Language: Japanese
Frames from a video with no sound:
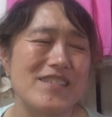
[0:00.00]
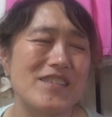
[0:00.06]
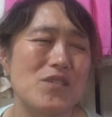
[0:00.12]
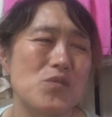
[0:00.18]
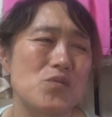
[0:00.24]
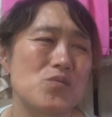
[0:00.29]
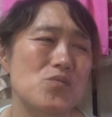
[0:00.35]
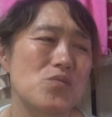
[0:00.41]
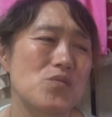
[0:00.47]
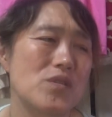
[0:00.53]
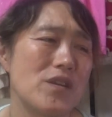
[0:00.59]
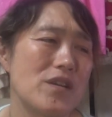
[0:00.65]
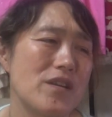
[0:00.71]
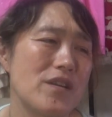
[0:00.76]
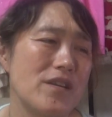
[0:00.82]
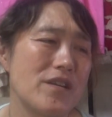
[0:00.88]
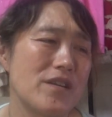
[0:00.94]
やほんと
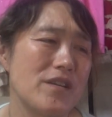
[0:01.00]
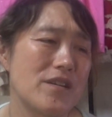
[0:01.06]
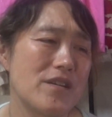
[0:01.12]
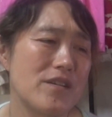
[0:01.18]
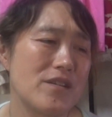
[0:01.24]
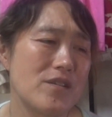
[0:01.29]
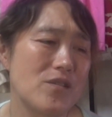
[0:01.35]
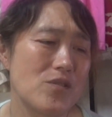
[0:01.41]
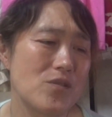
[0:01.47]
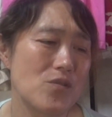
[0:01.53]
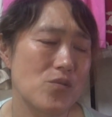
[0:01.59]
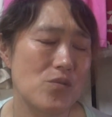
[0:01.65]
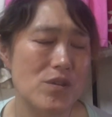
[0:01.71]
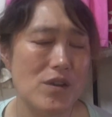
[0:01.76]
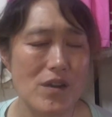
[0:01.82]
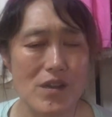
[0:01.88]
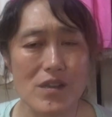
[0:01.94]
ね
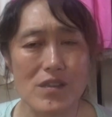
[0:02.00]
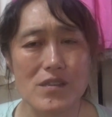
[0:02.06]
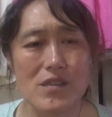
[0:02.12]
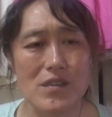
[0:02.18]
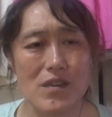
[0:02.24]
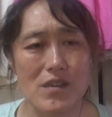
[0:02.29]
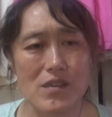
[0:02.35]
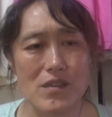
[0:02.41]
お腹減ってな